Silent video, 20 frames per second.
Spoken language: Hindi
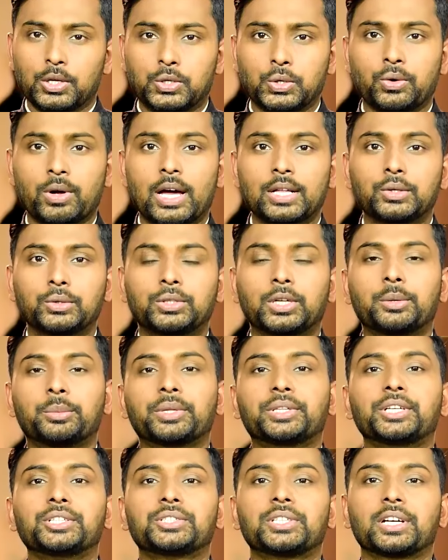शुरुआत उत्तर
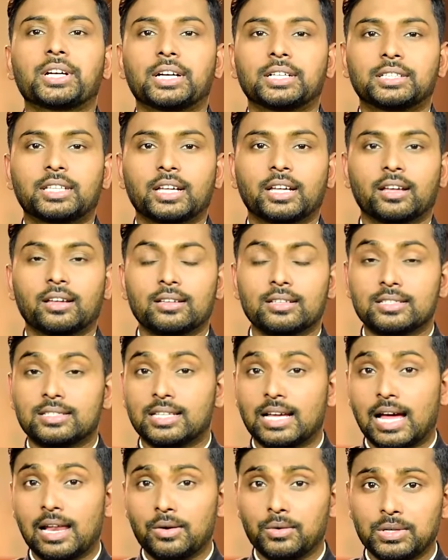प्रदेश से करते हैं
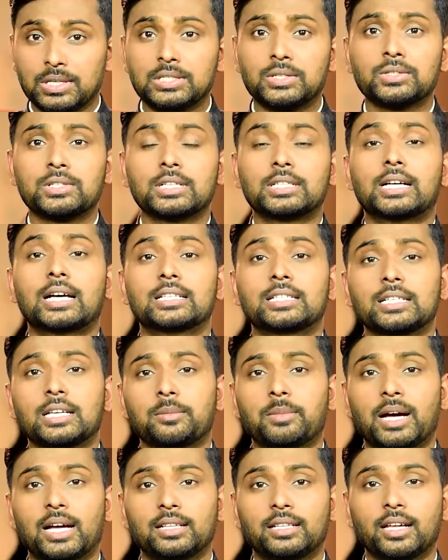साल उन्नीस
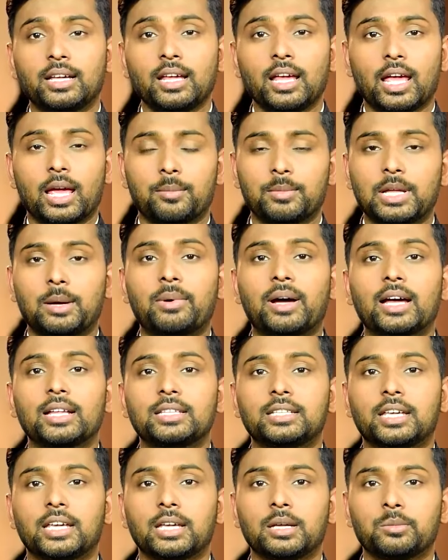की बात है
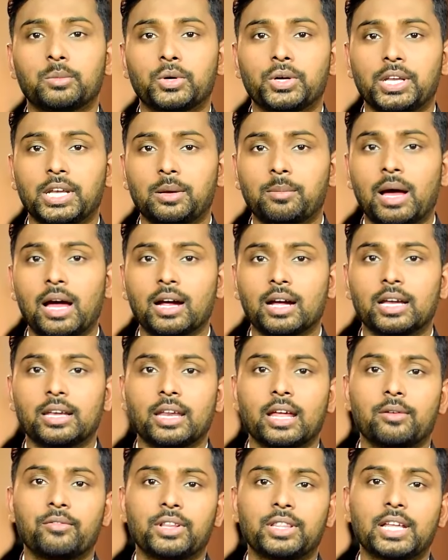अहमदाबाद के मोहिनीबा
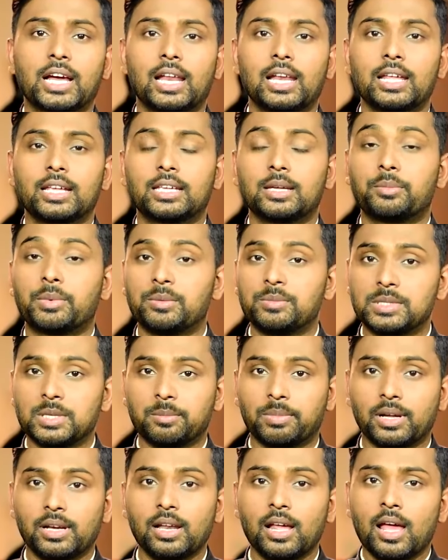कन्या विद्यालय की
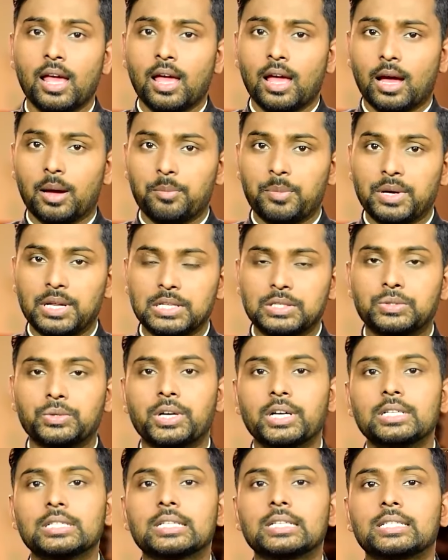प्रिंसिपल अपने
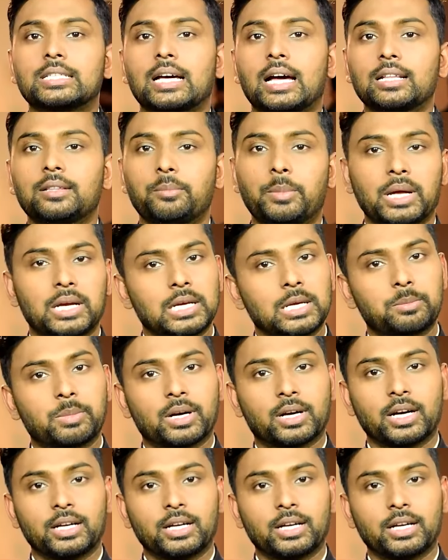स्टूडेंट्स के साथ पिकनिक पर